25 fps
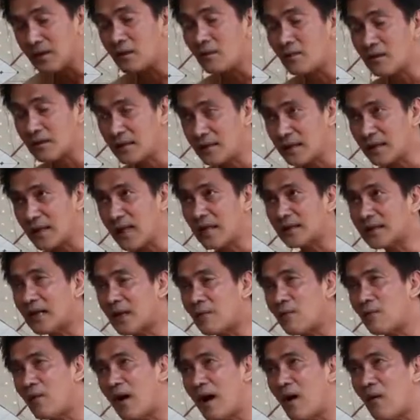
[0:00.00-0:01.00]
วิธีการ
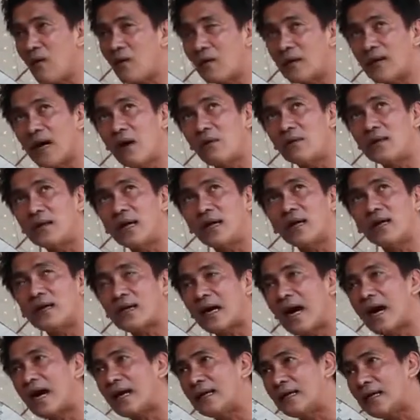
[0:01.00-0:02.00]
ทำว่าวของเราเนี่ย
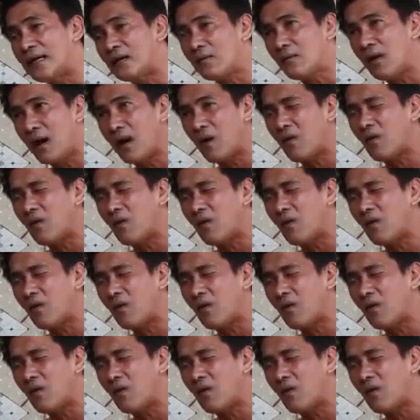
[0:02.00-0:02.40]
การเล่นว่า